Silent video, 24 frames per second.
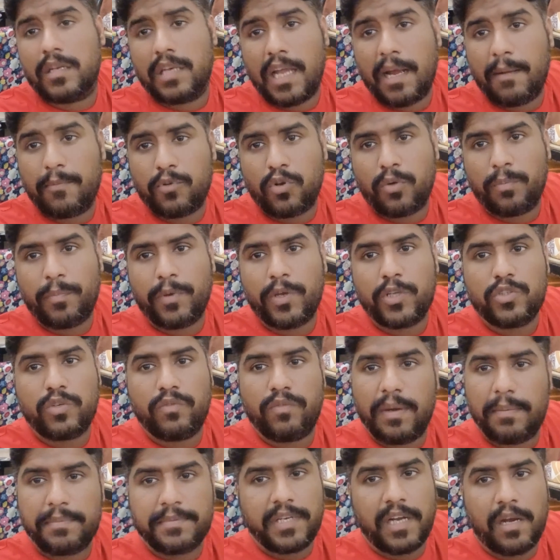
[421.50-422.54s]
लैपटॉप पे जो
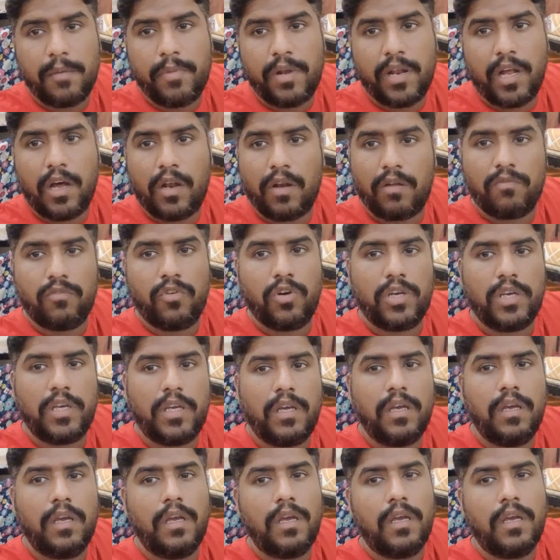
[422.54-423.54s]
वेबसाइट बना रहा हूँ वही